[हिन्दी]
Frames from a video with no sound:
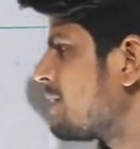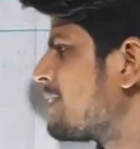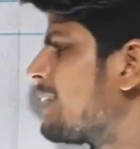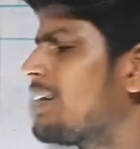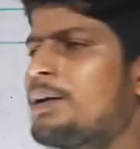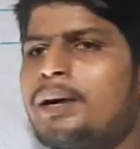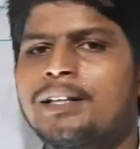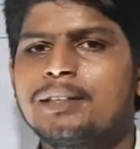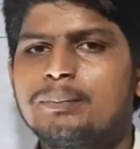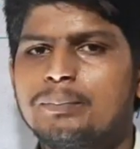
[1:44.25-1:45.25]
संघन
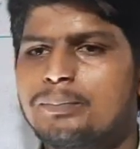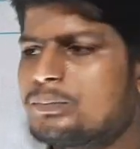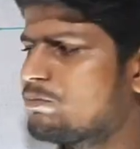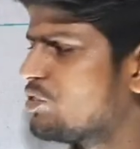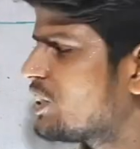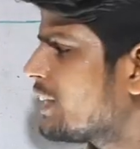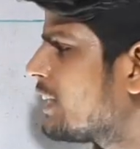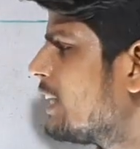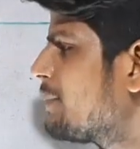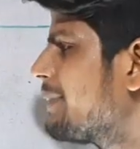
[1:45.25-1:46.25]
माध्यम जिसे
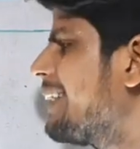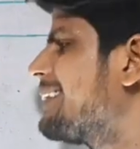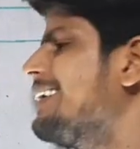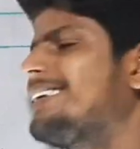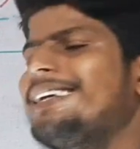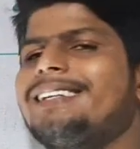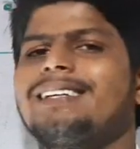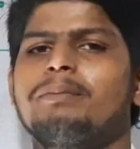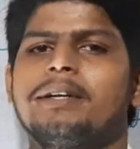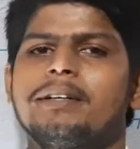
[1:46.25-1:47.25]
इंग्लिश में कहते हैं
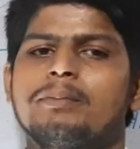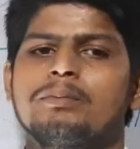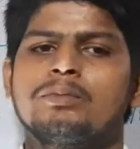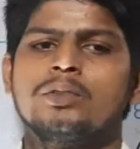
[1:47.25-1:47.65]
डेंसर मीडियम